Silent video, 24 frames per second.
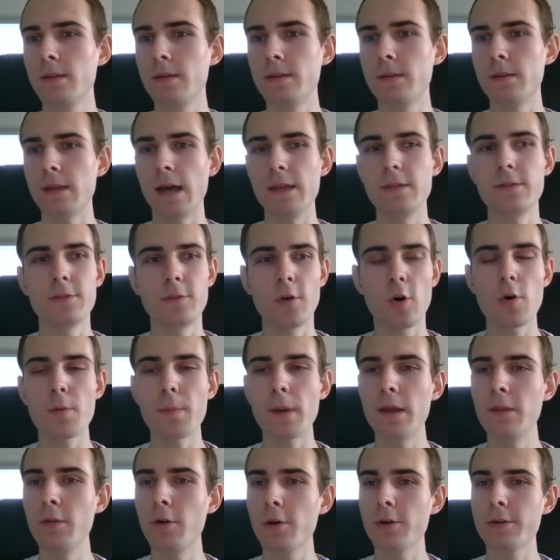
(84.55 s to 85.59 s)
dann doch
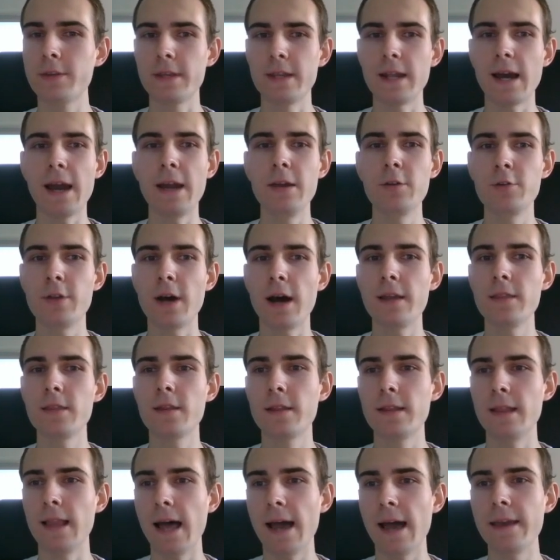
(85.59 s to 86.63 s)
mal noch den ein oder
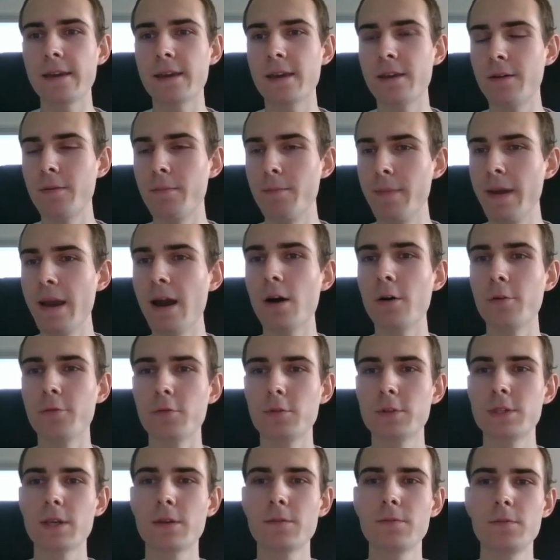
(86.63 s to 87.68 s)
anderen Like mehr auf
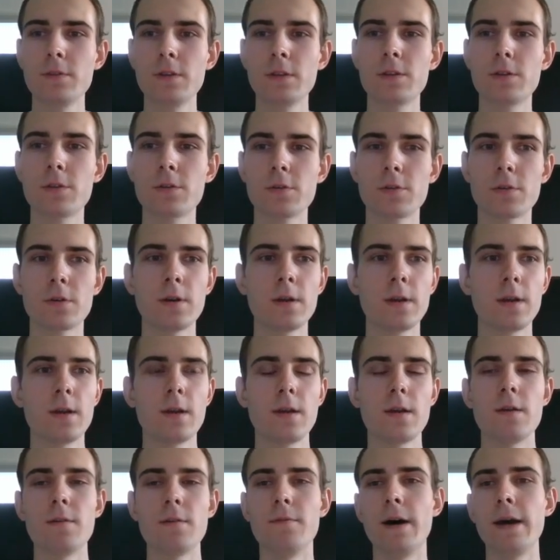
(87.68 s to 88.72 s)
unserem Video,
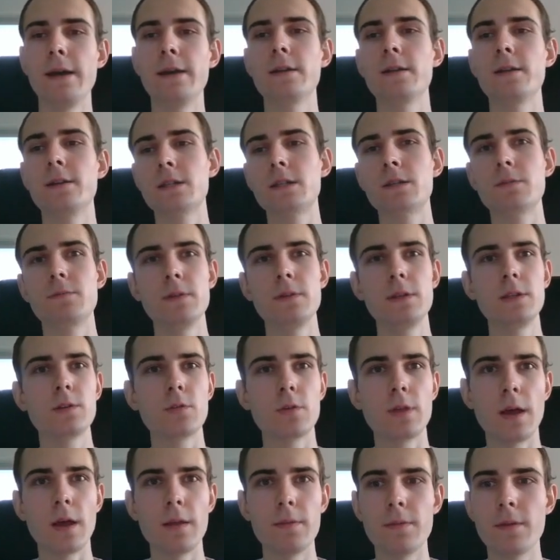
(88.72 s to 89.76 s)
weil das
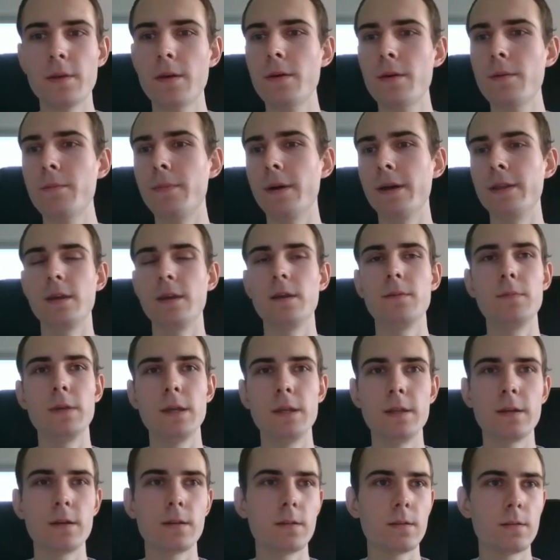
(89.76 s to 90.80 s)
Video dann bei
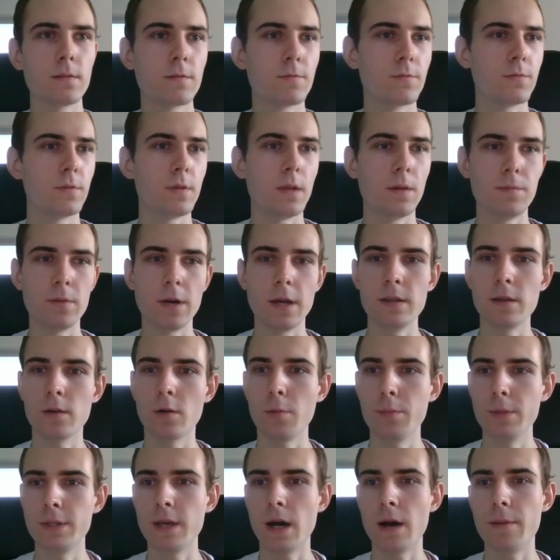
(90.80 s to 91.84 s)
demjenigen, dem wir halt den
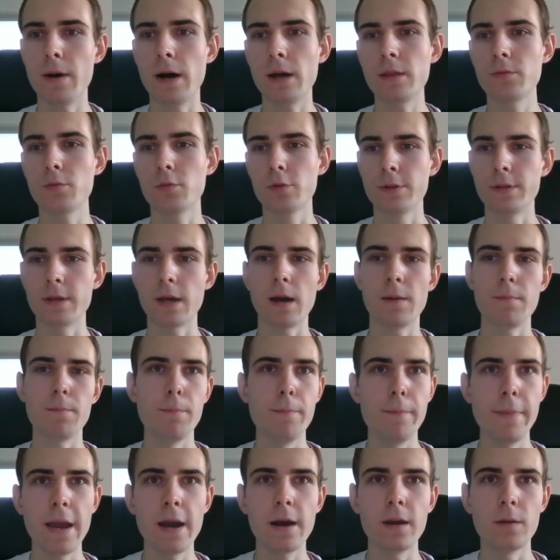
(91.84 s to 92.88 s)
Kommentar beantwortet haben,
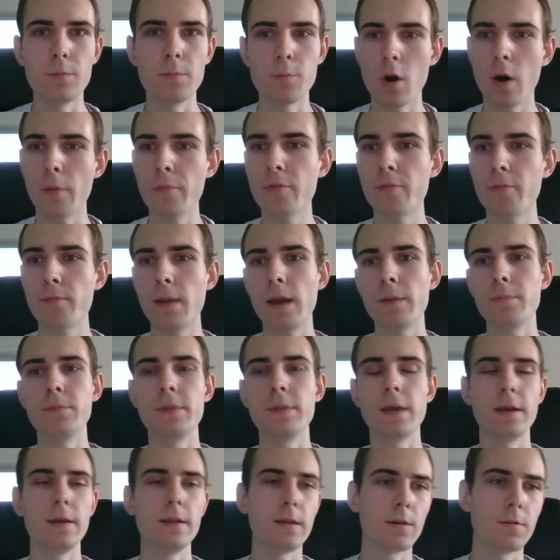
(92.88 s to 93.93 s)
mehr im Kopf bleibt und
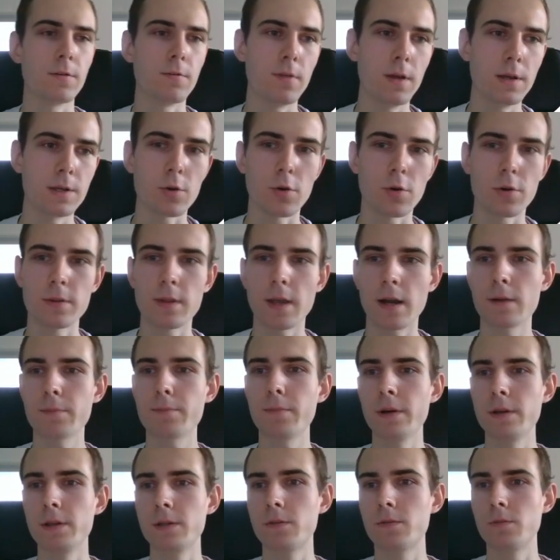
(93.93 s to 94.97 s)
derjenige vielleicht auch
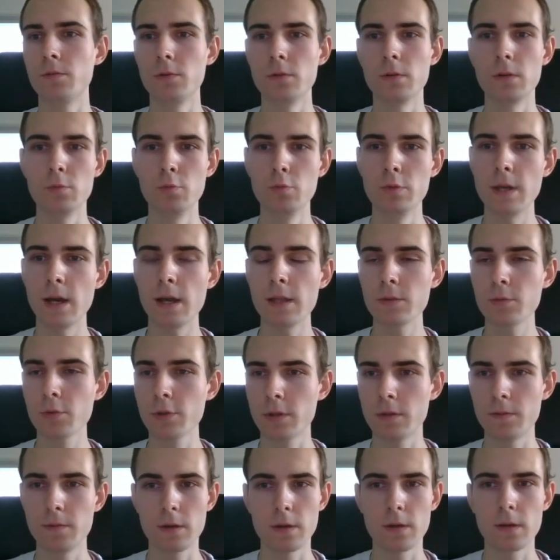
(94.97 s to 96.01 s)
dankbar ist für die gute
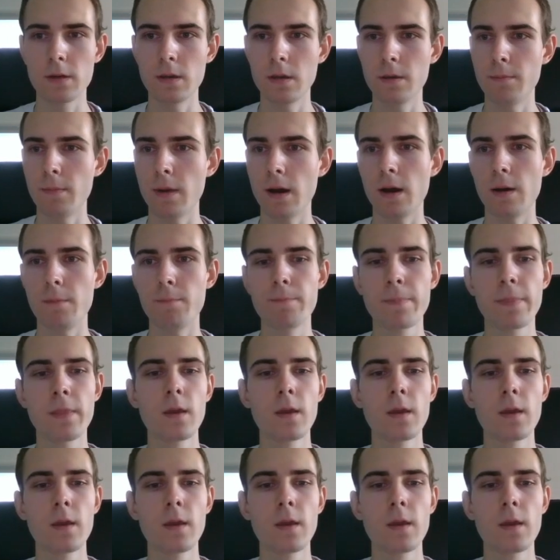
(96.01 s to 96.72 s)
Antwort, die wir gegeben haben.